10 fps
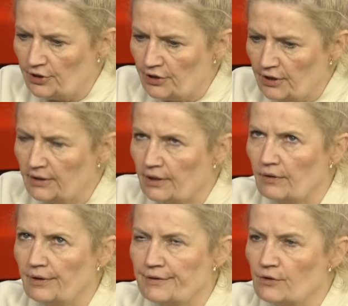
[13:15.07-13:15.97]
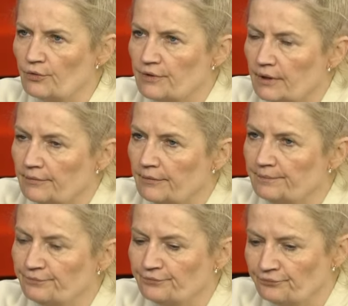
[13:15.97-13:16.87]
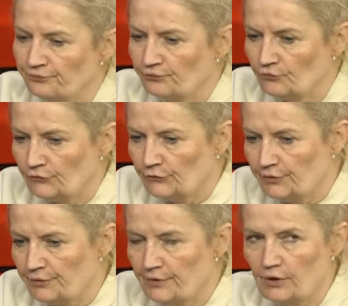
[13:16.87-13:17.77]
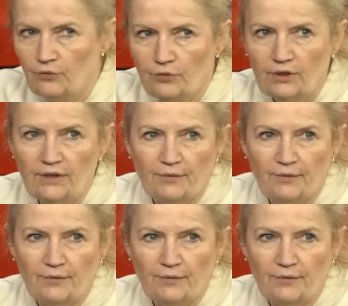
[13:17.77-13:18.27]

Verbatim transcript: się jeszcze jedna re rezolucja. Znowu ja nie